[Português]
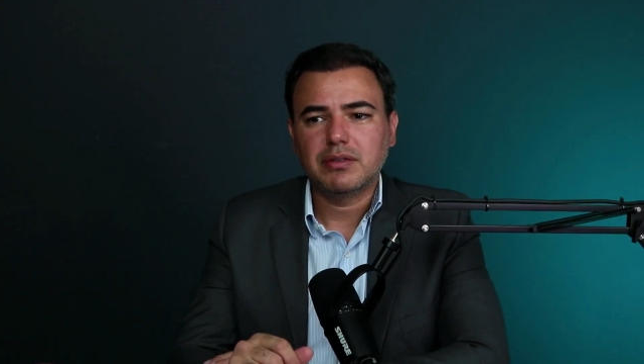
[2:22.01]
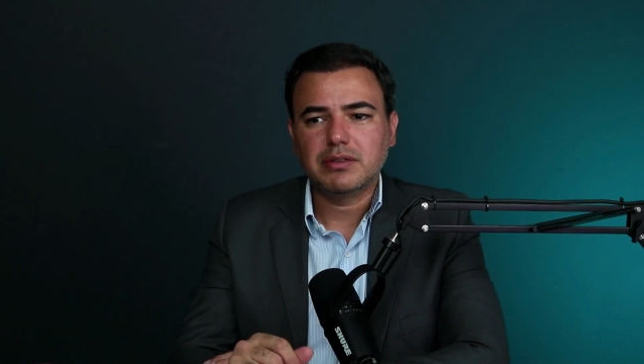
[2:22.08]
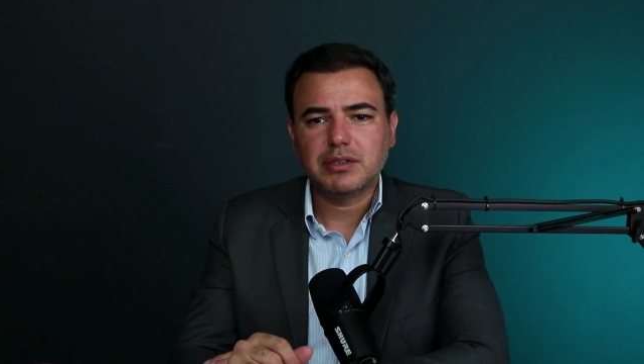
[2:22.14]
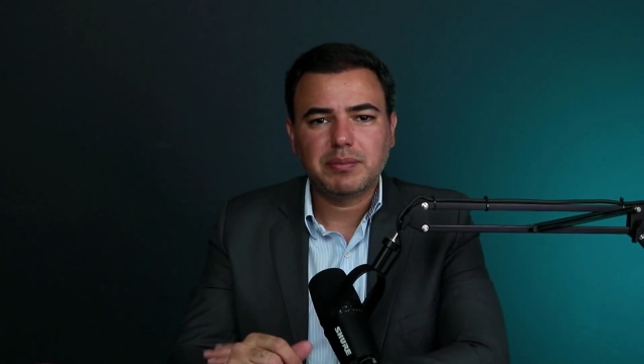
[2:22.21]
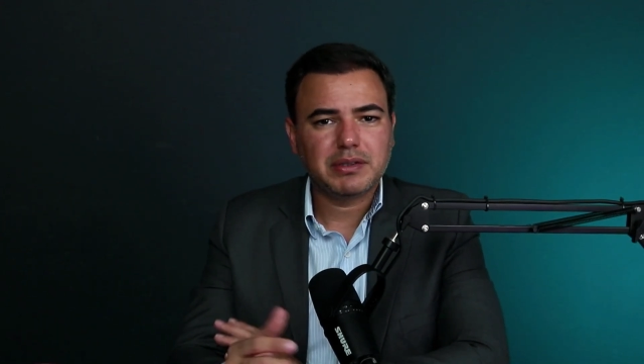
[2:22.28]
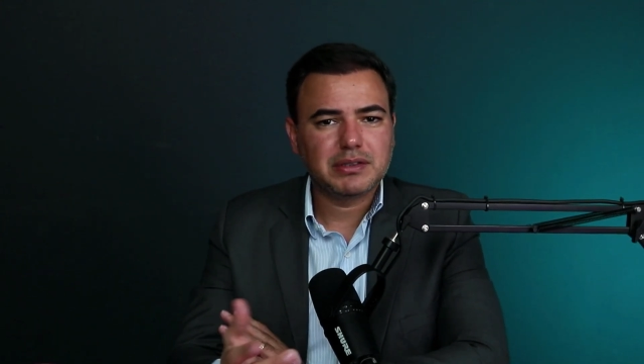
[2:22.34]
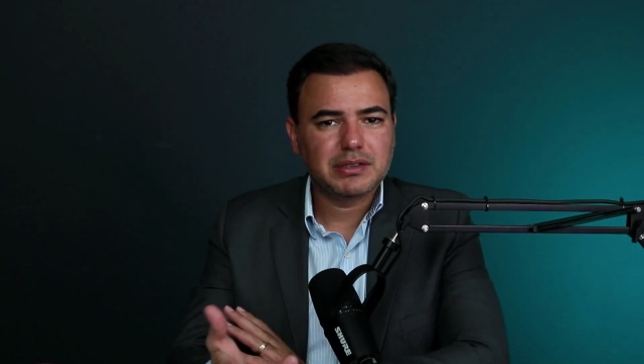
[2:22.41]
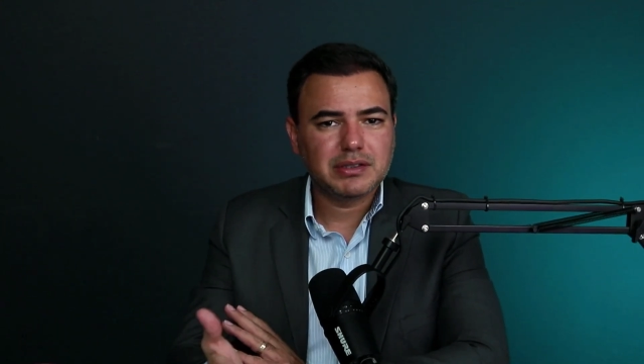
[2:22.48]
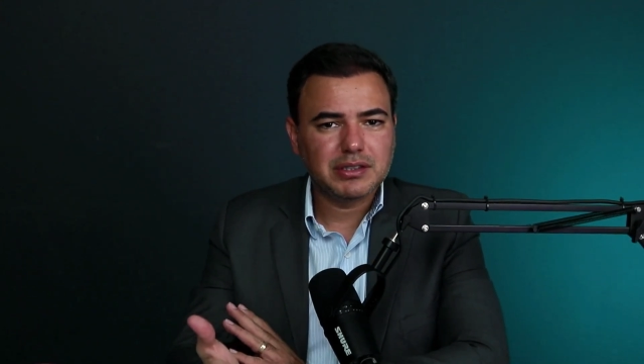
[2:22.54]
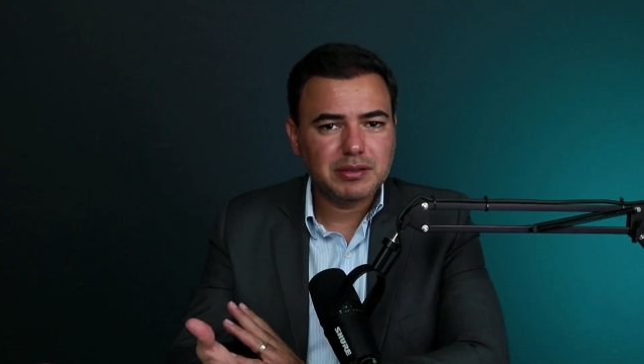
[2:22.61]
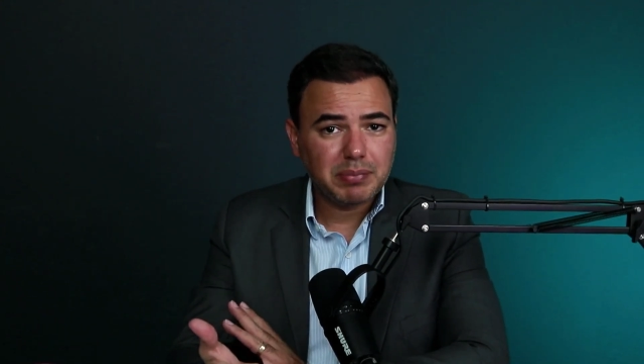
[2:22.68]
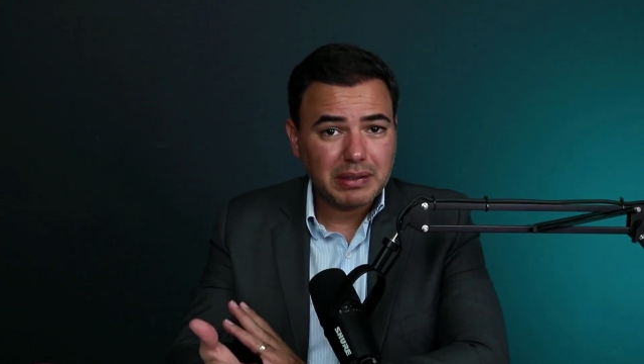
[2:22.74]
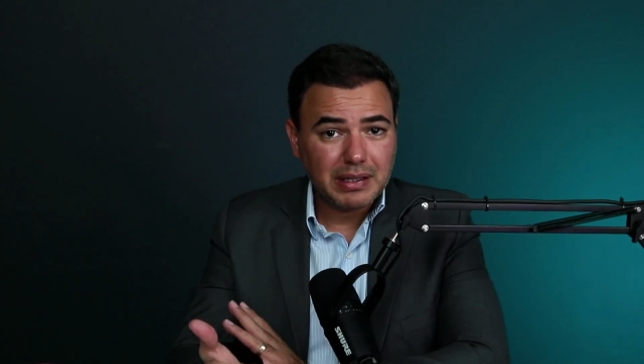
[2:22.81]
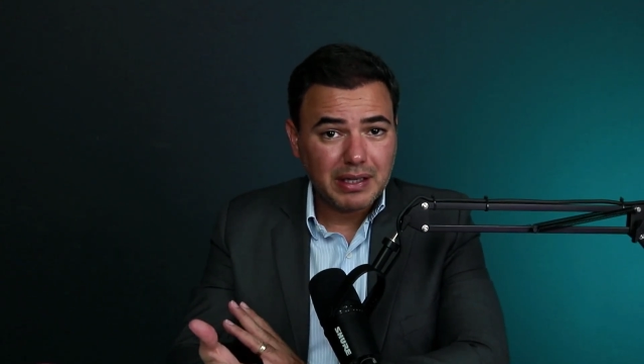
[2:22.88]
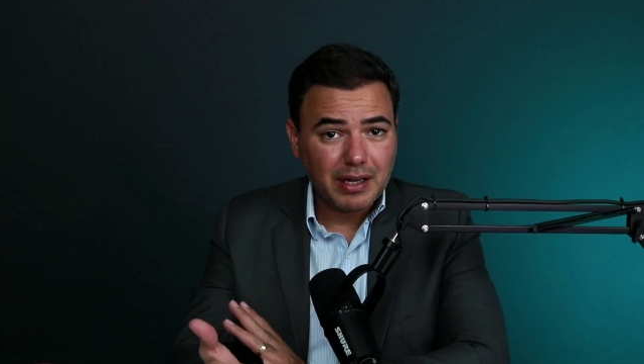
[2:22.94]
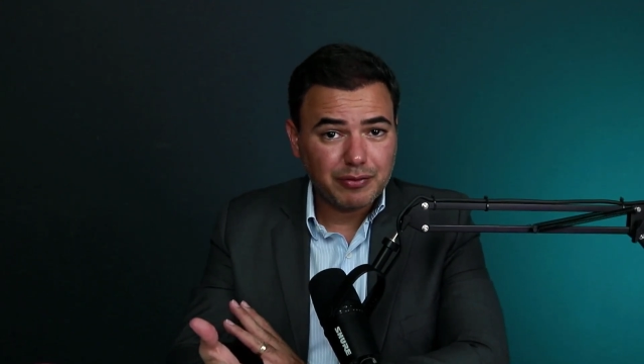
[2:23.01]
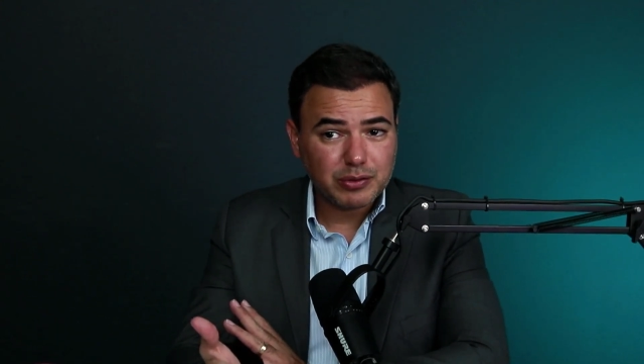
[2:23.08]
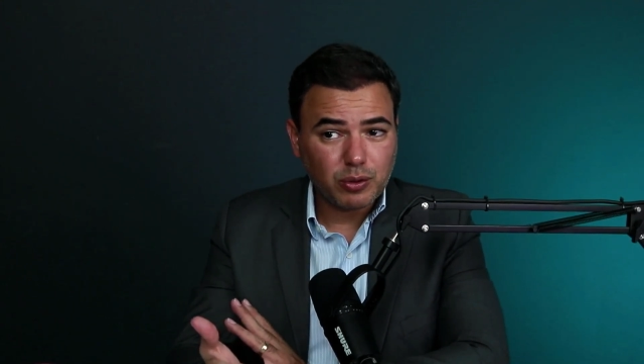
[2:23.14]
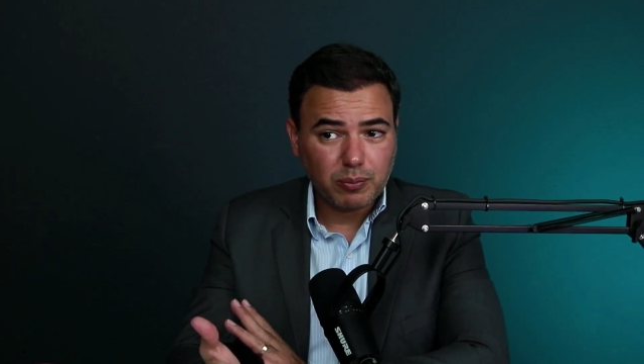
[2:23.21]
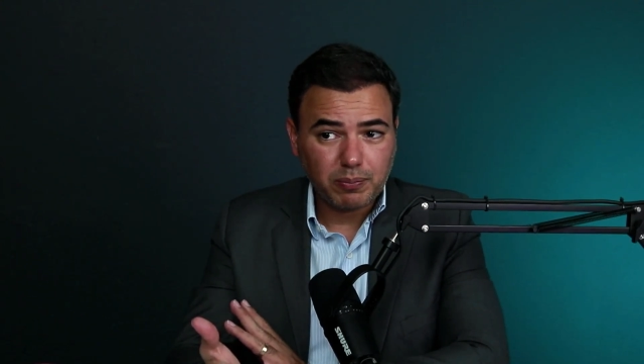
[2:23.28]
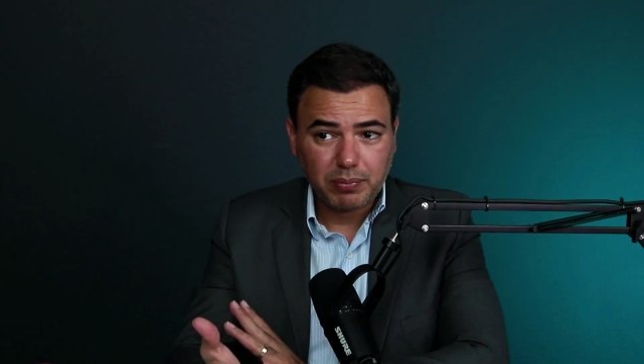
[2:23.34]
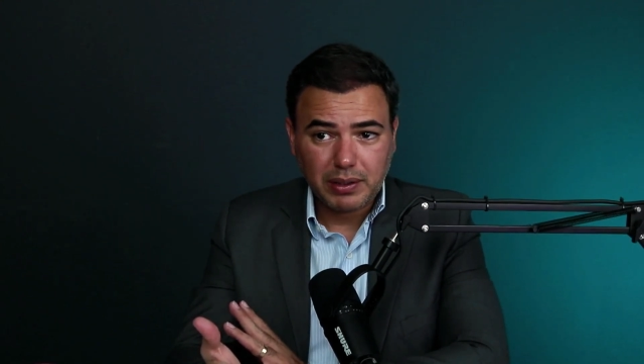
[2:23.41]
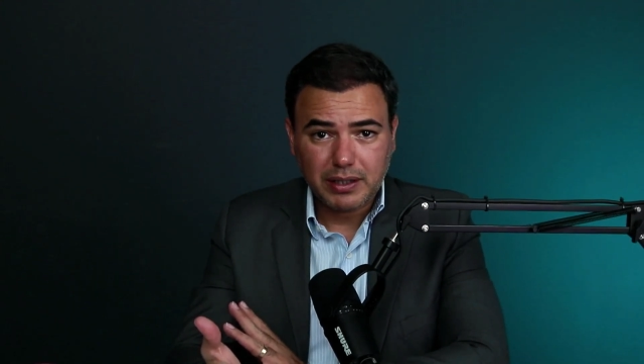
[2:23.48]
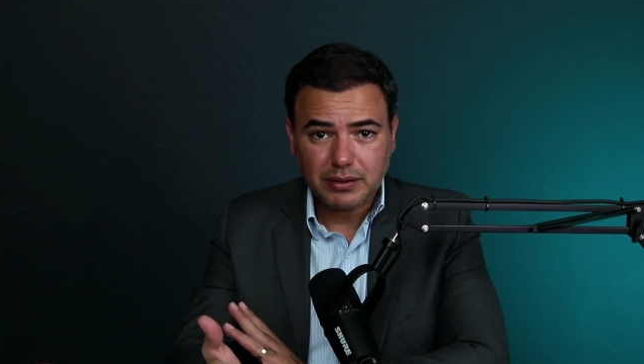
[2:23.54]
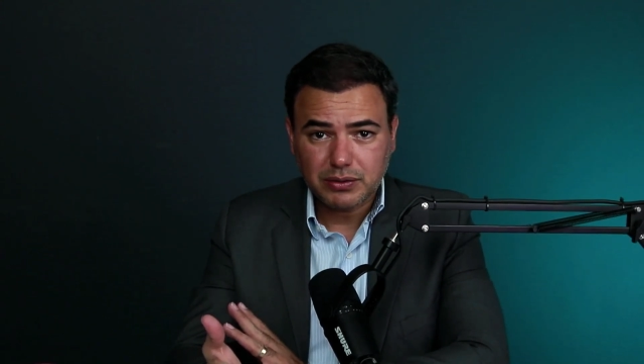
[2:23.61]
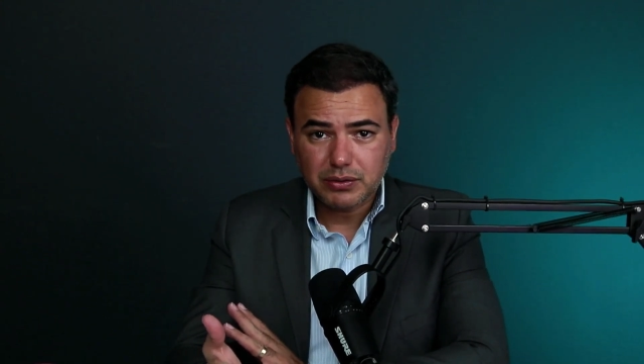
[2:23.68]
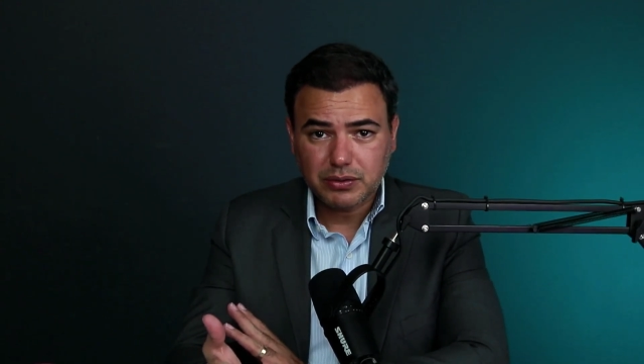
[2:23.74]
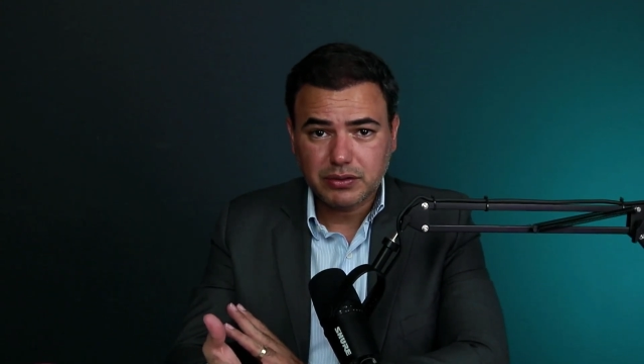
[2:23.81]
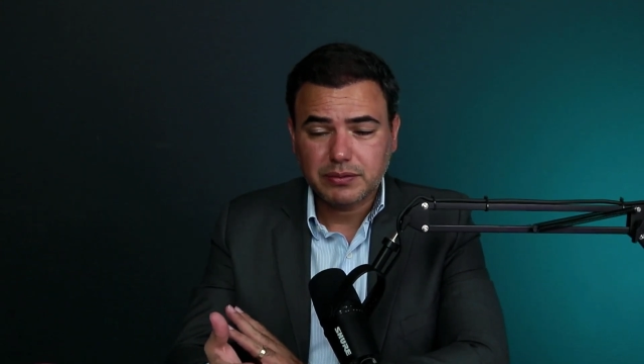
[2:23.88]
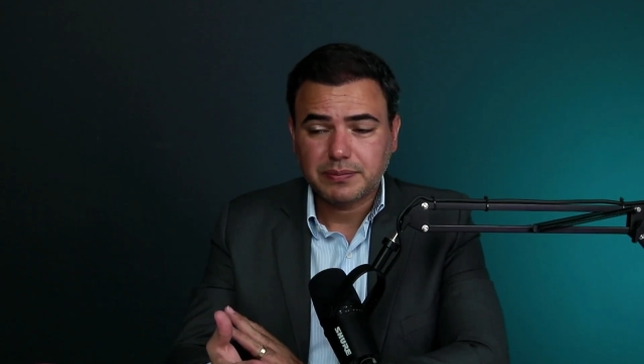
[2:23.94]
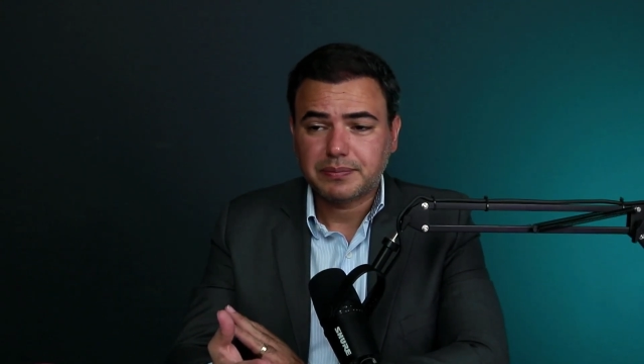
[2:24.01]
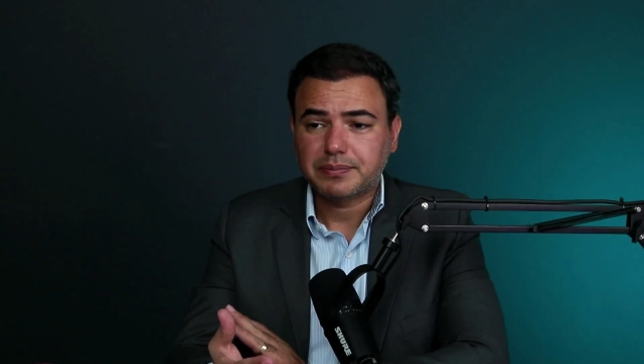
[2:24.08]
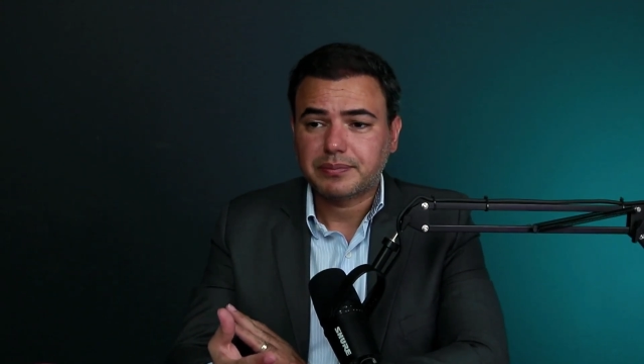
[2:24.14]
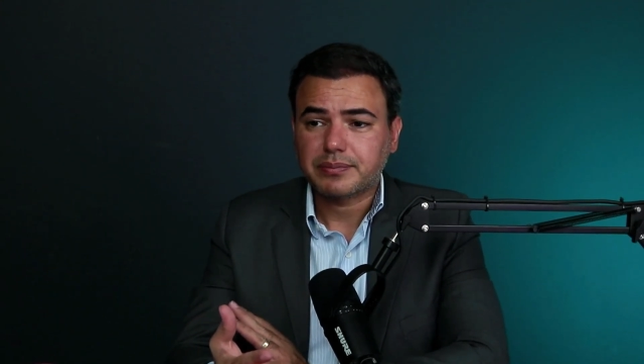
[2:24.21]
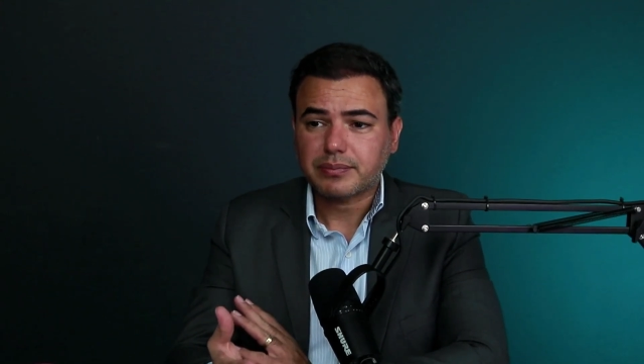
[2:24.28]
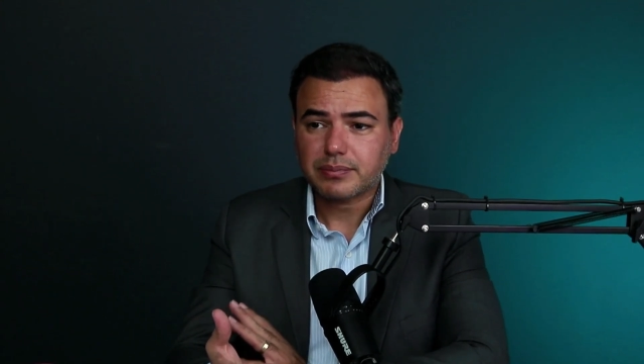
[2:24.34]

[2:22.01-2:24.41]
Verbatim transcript: você precisa de PDFs completos,